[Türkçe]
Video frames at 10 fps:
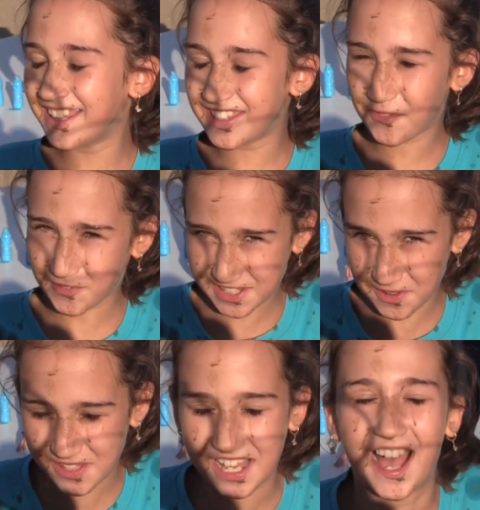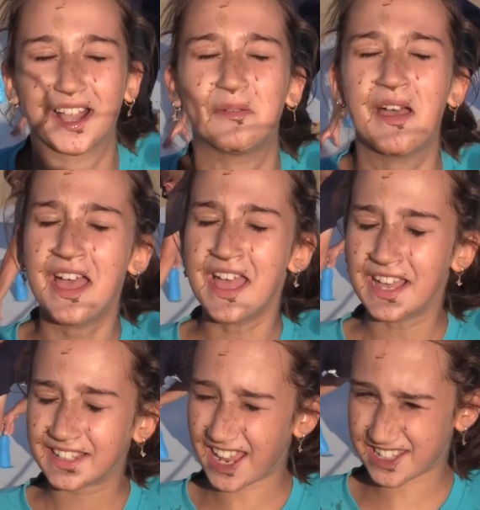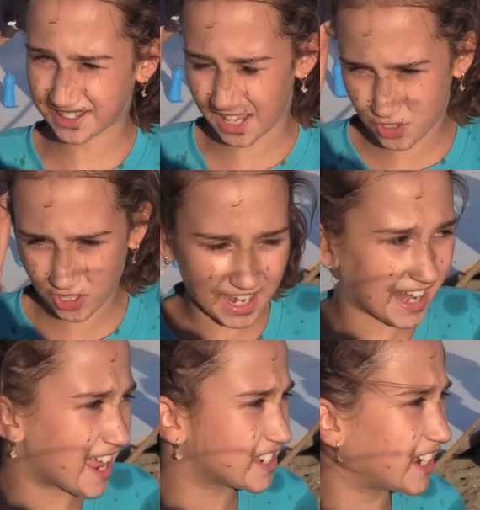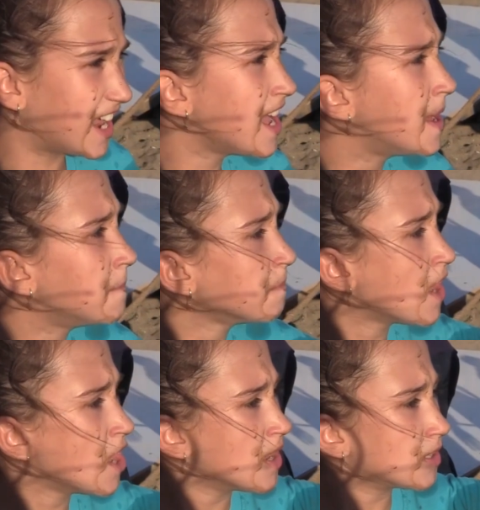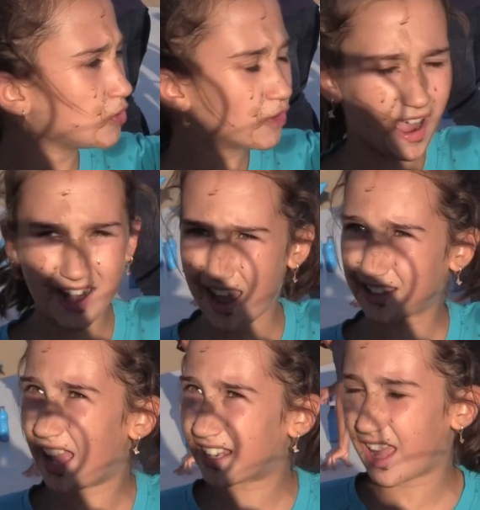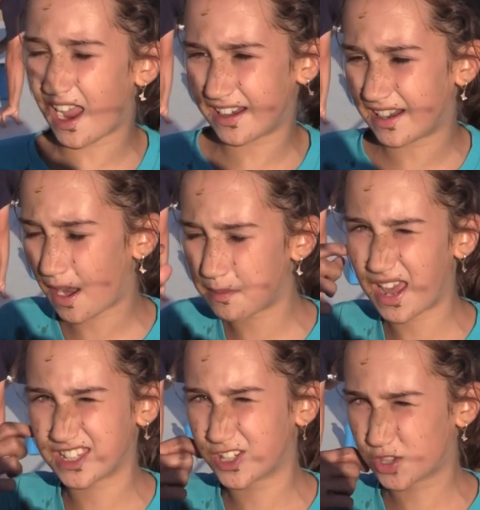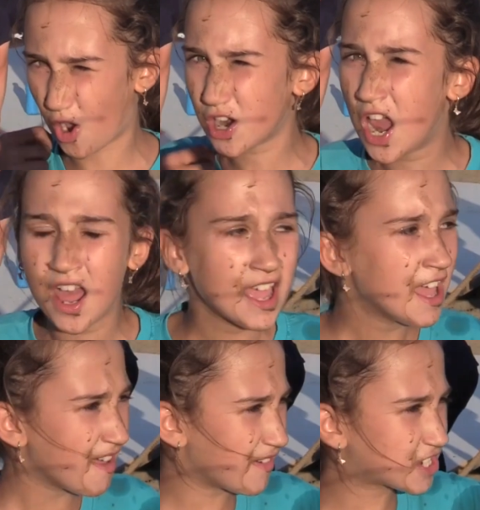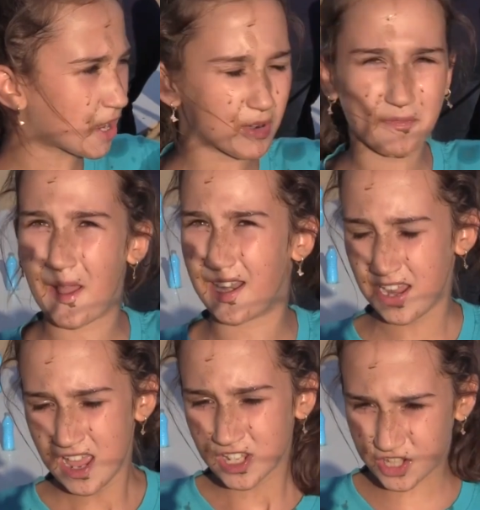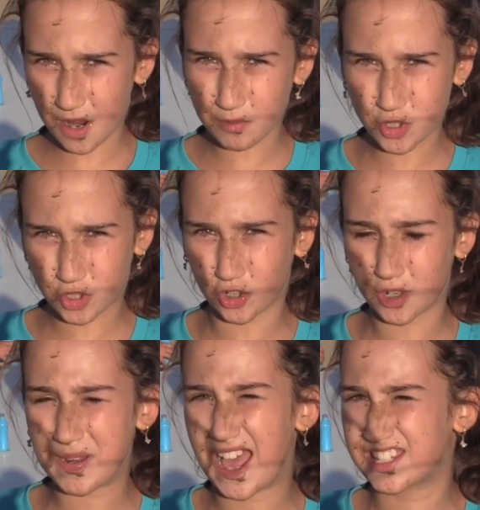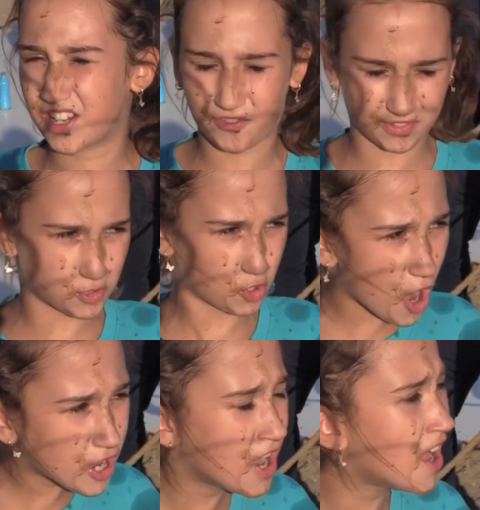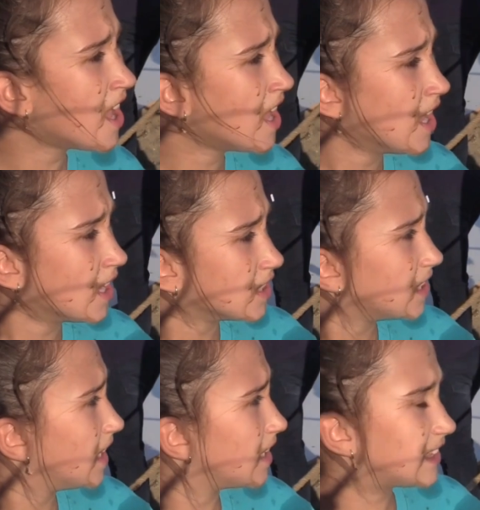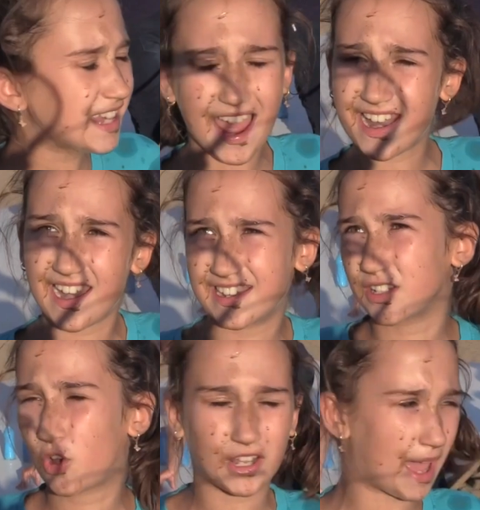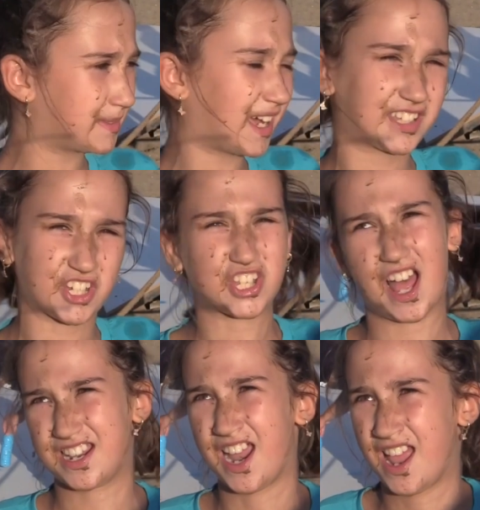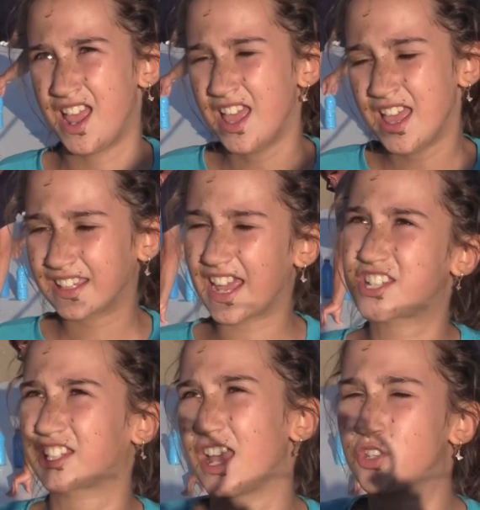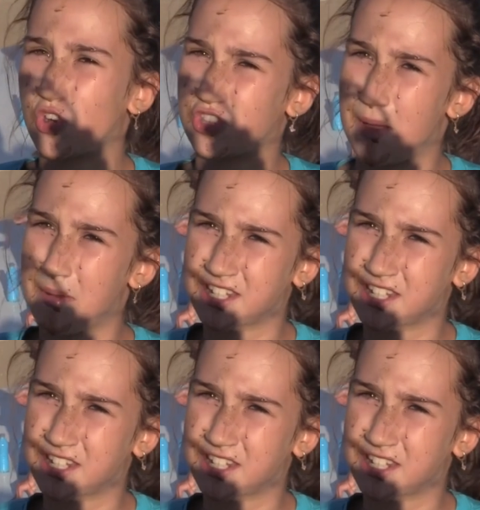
Nefes nefese kaldım. Gerçekten çok eğlenceli. Yuvarlaklar, daireler birazcık zor. Ve çamur far, çamur çukuru birazcık zor. Ee, diğer yerleri kolay bir de atışlar. Gerçekten çok güzel.